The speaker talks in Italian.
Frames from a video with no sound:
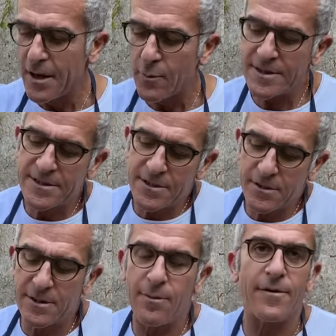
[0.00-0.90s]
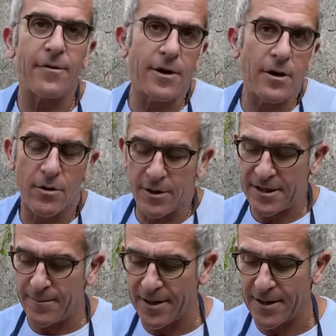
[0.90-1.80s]
Questi soldi poi venivano
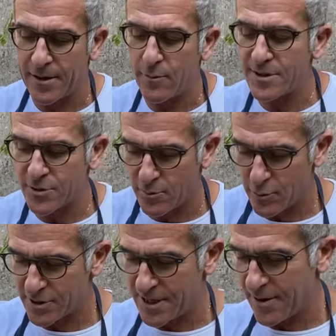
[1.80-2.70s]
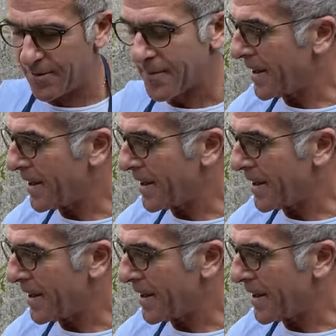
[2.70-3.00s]
raccolti per questo museo.